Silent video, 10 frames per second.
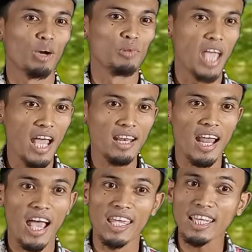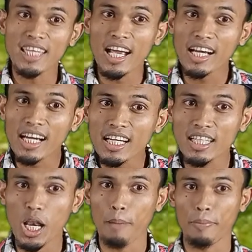Kemudian ayat yang
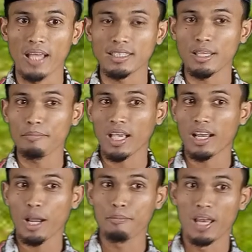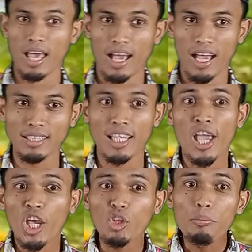ke-8 sampai ke-16
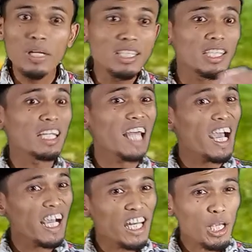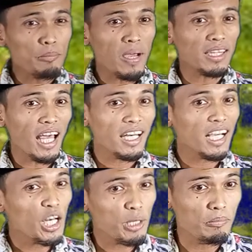itu berisi tentang
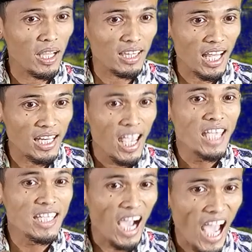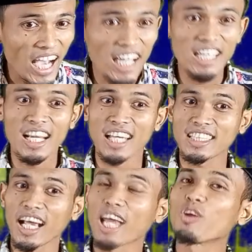kenikmatan-kenikmatan yang akan
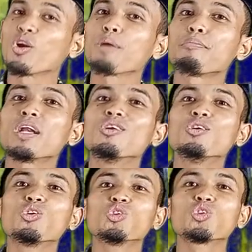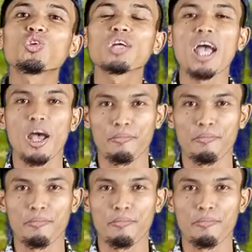dirasakan oleh penduduk surga.